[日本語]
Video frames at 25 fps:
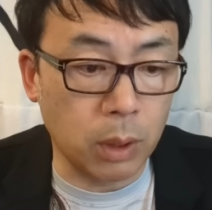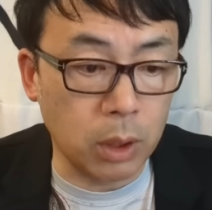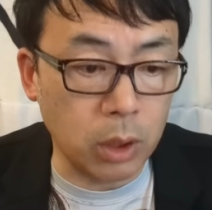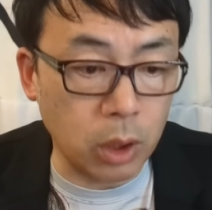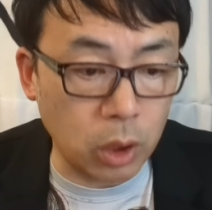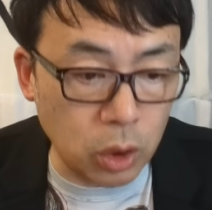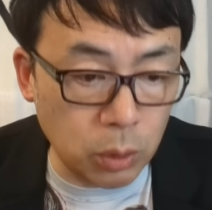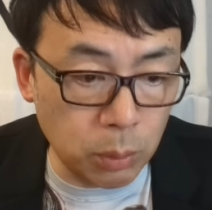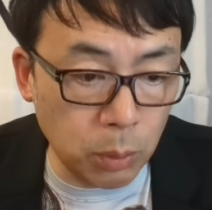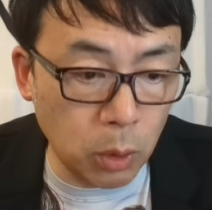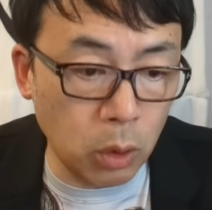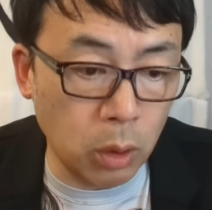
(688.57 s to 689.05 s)

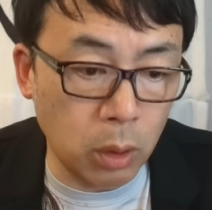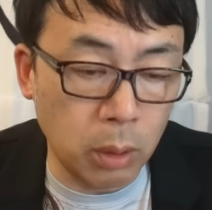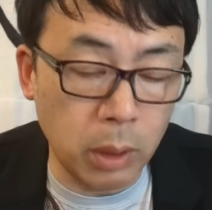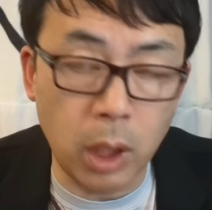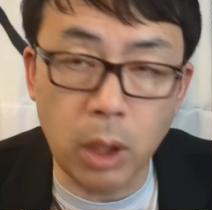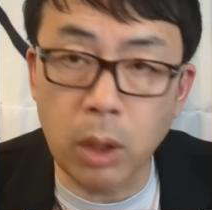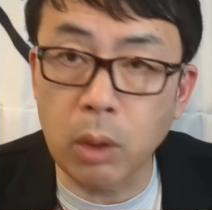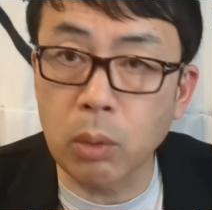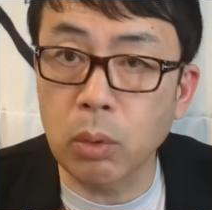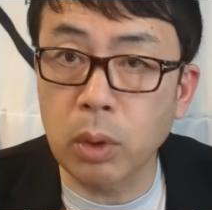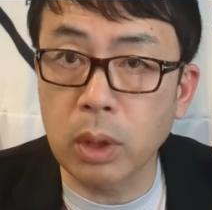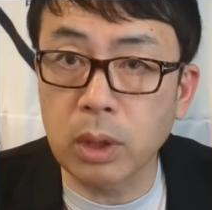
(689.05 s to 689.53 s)
私も、
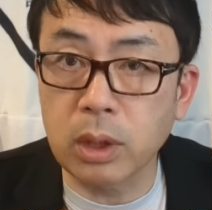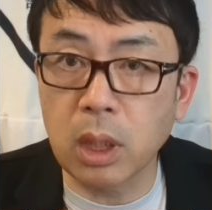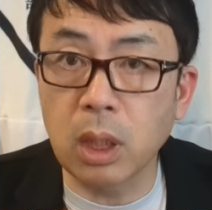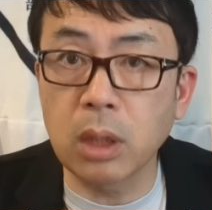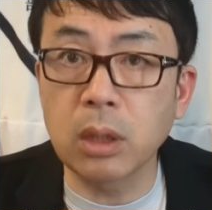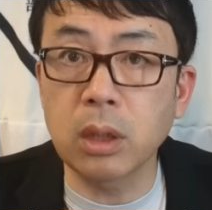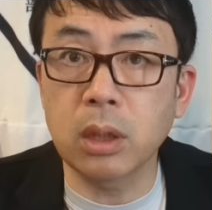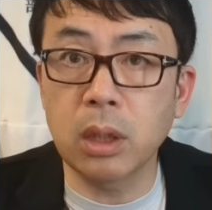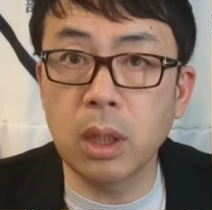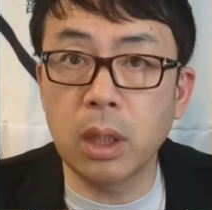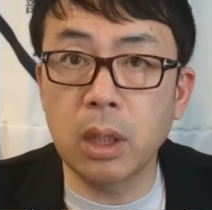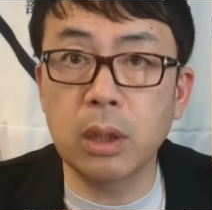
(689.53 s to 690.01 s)
これ
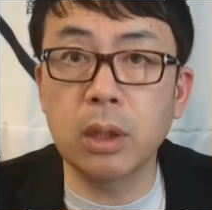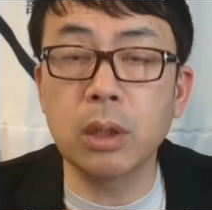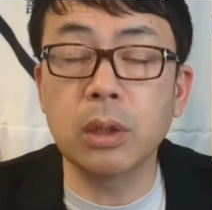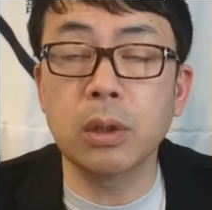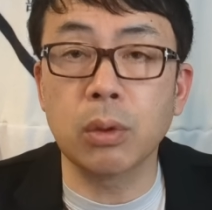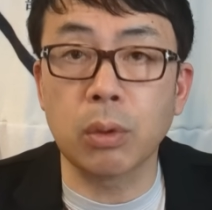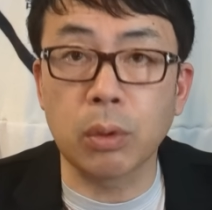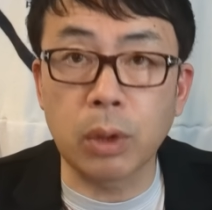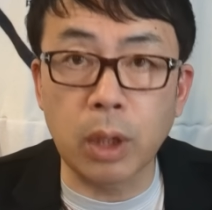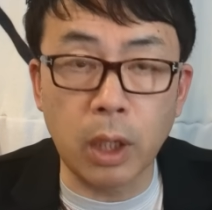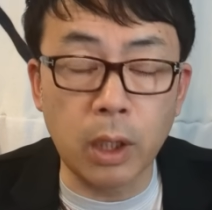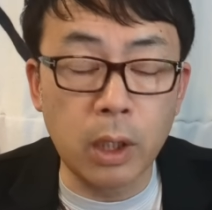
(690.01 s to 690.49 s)
賛成で
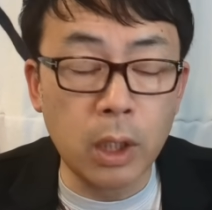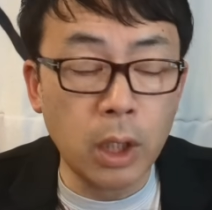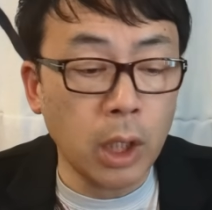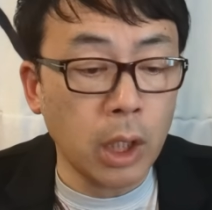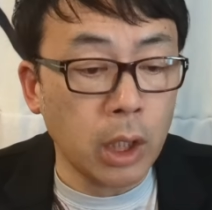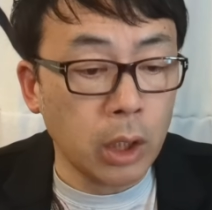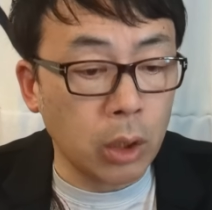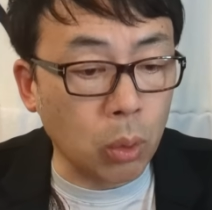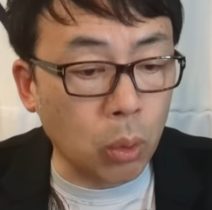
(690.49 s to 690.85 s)
すよね。